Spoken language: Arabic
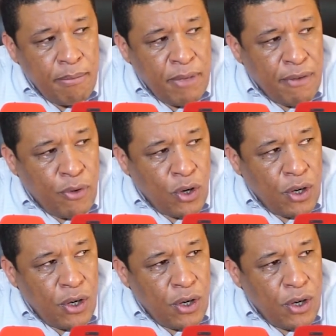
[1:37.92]
ما
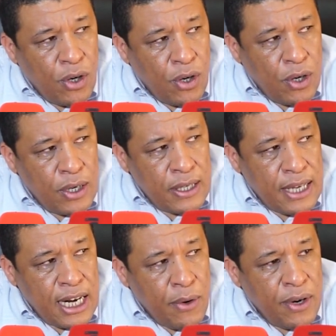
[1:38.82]
يفوق آه،
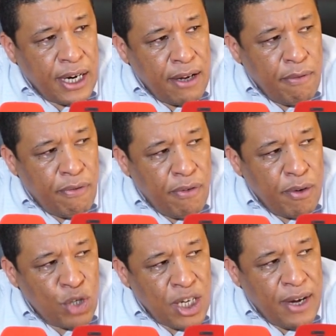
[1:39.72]
سنه وحنا كان في
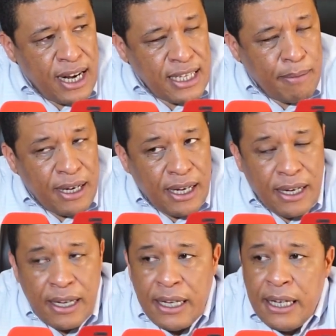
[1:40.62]
المشاورات
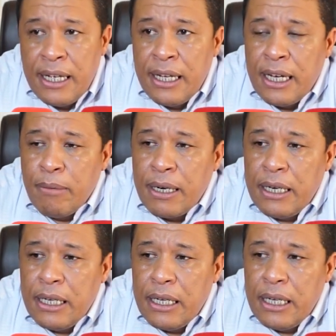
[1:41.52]
عبر عبر
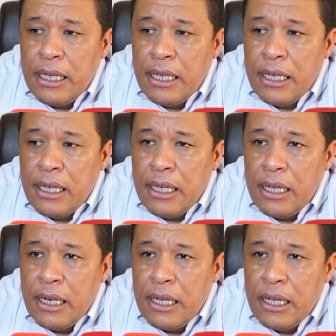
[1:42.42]

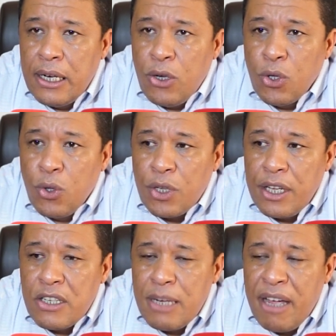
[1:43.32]
الحضور
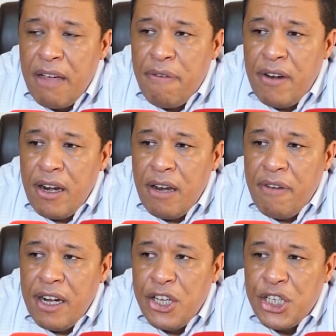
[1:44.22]
ديال الجماعه
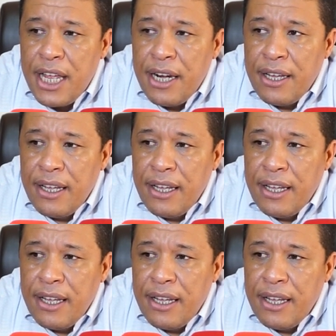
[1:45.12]
في اللجان